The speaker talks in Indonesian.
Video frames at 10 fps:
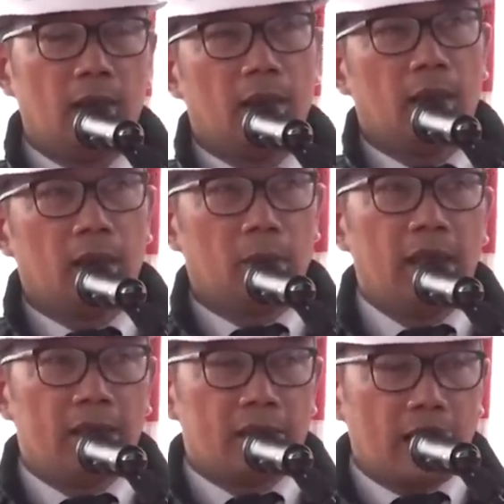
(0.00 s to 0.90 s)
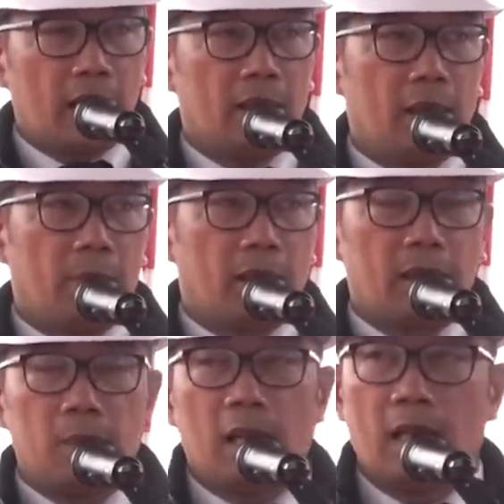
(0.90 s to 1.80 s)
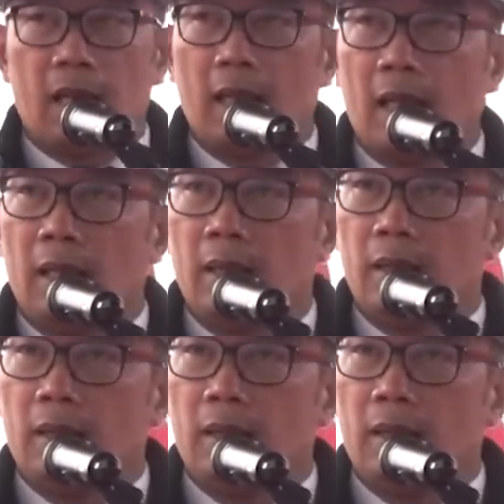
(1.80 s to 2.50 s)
Dalam rapat pleno Komisi Pemilihan Umum